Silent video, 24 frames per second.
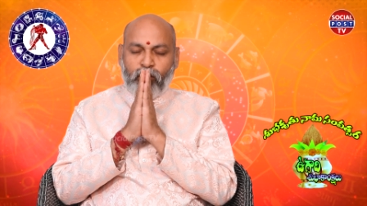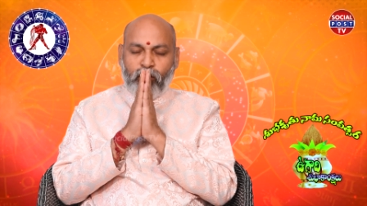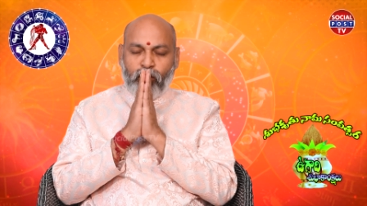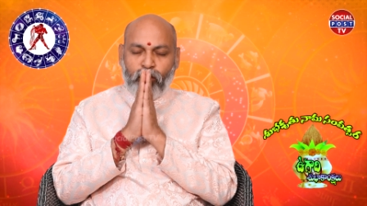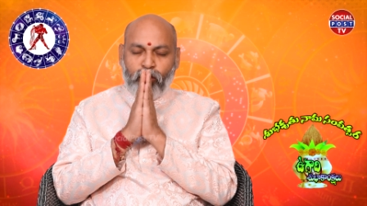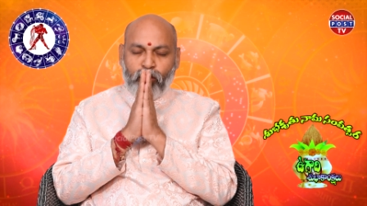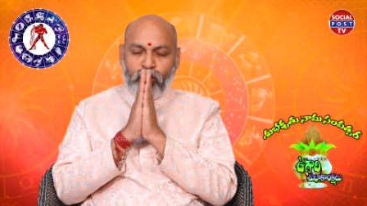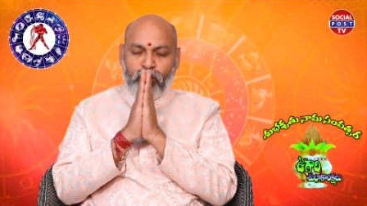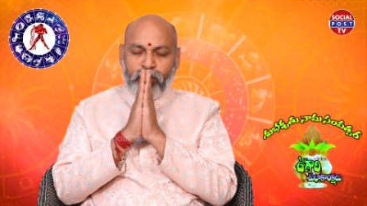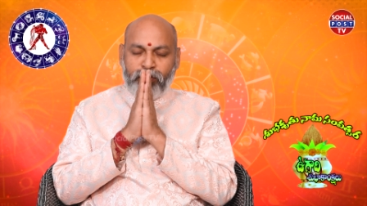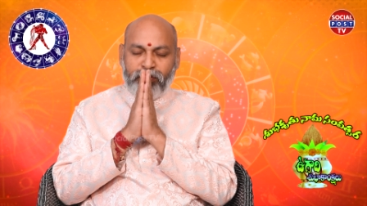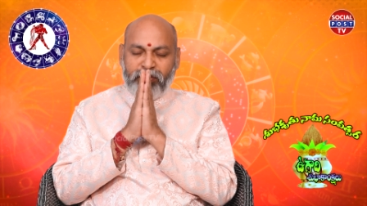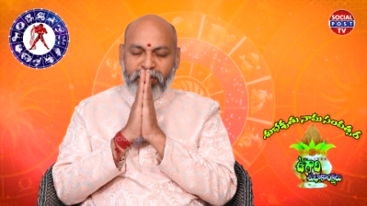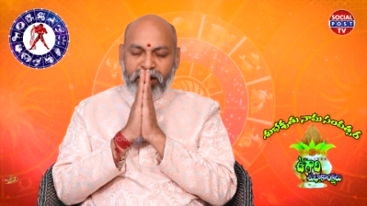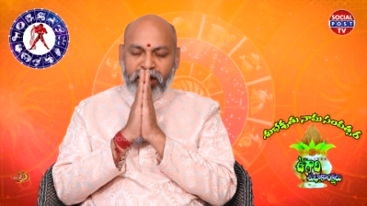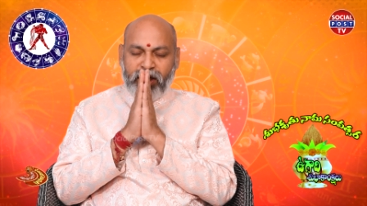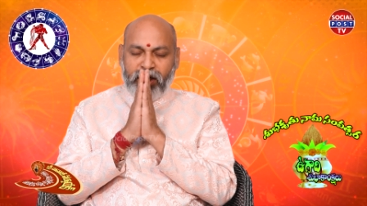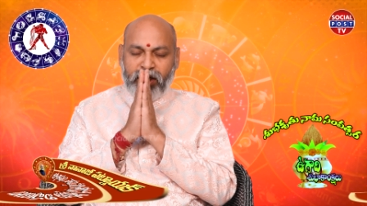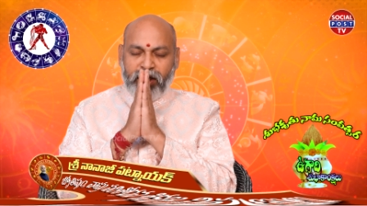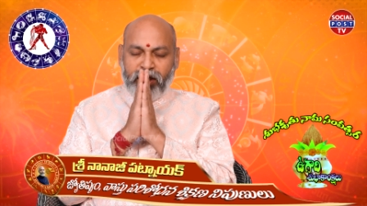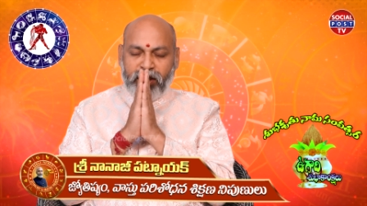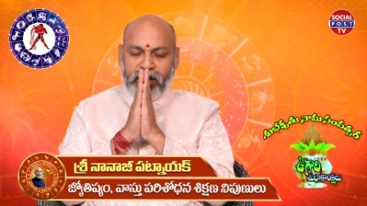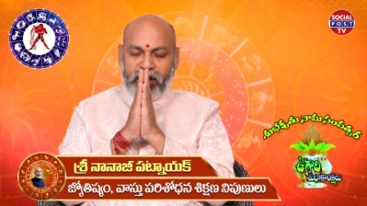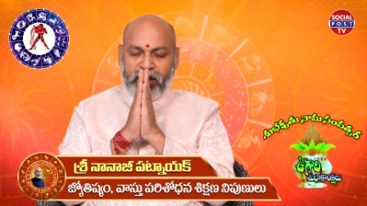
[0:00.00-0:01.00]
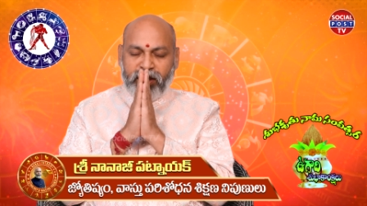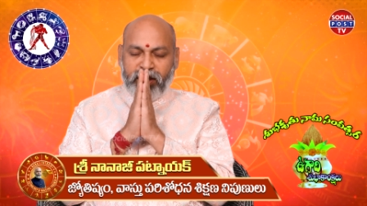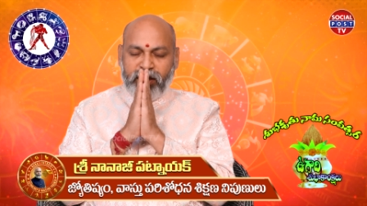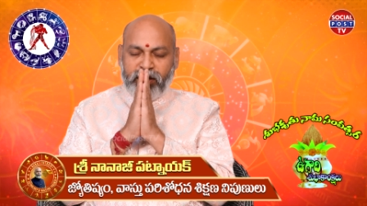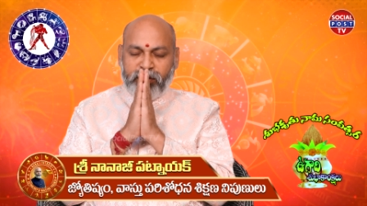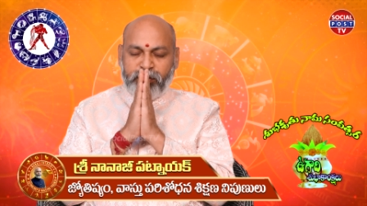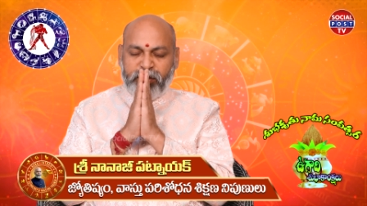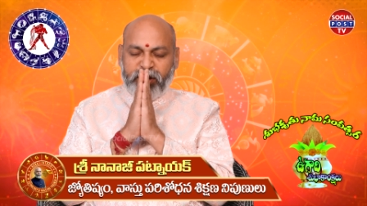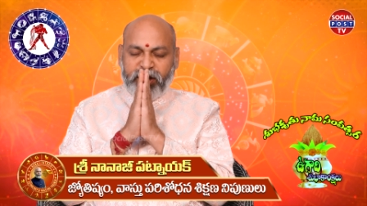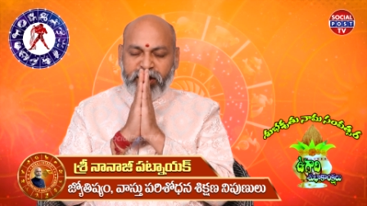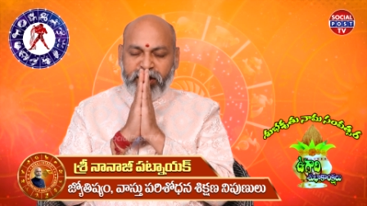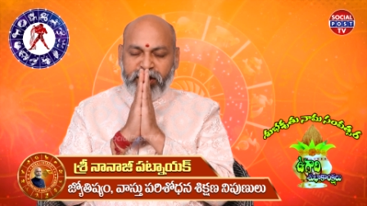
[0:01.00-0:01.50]
ఓం
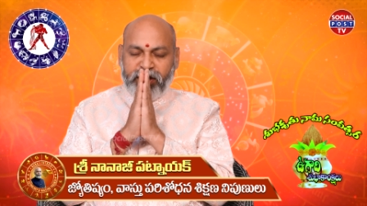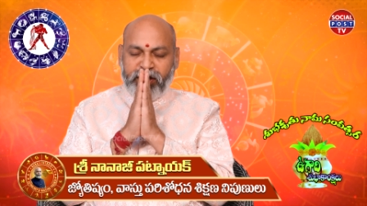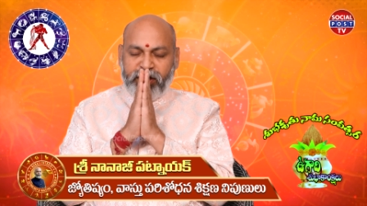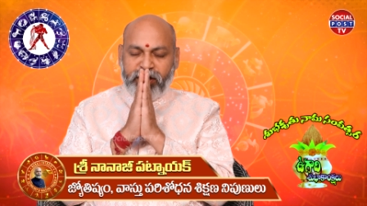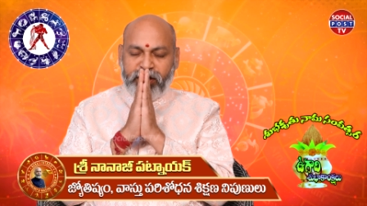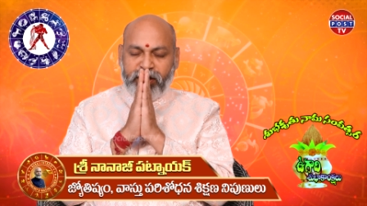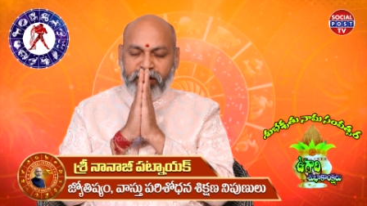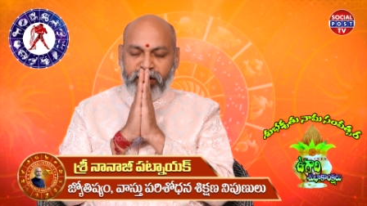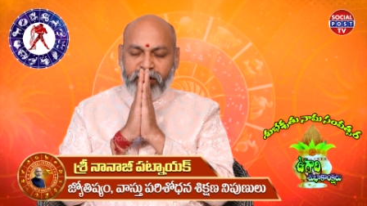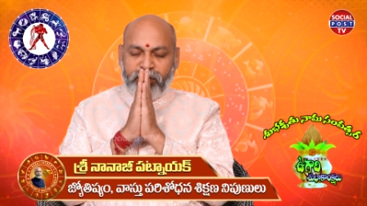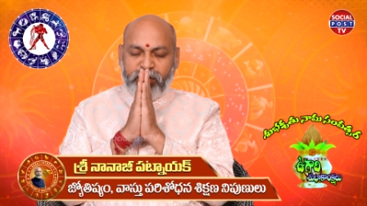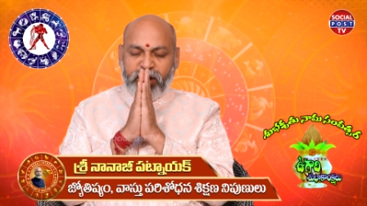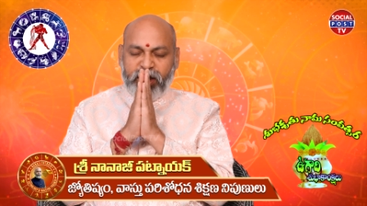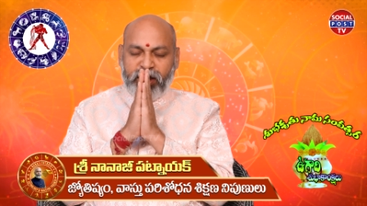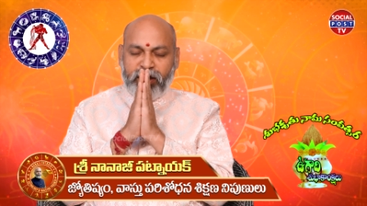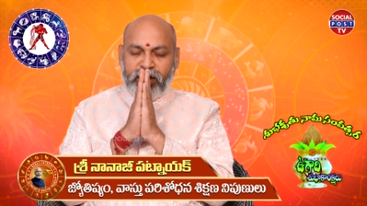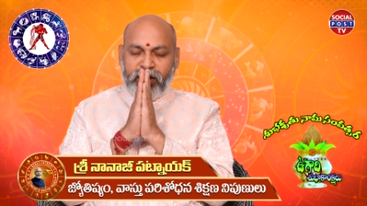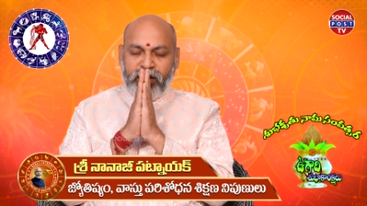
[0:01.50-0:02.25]
మహాగణాధిపతయే నమ